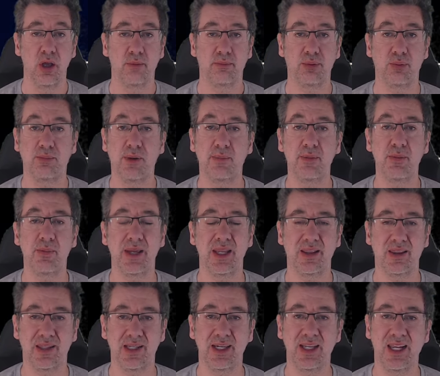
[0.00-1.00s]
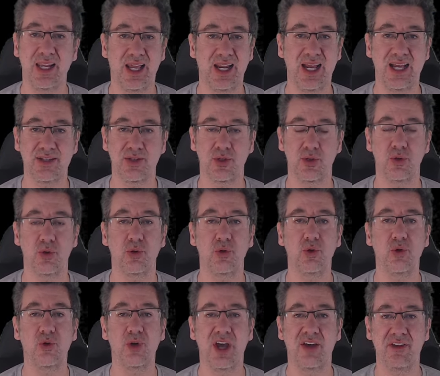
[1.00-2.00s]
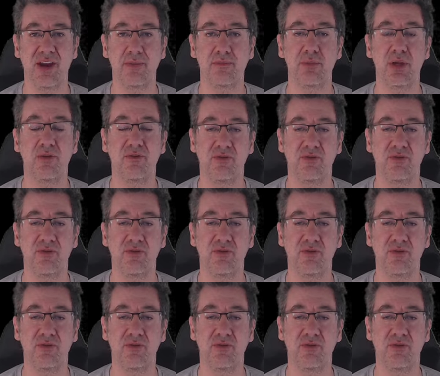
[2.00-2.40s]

probabilmente la Lazio non avrebbe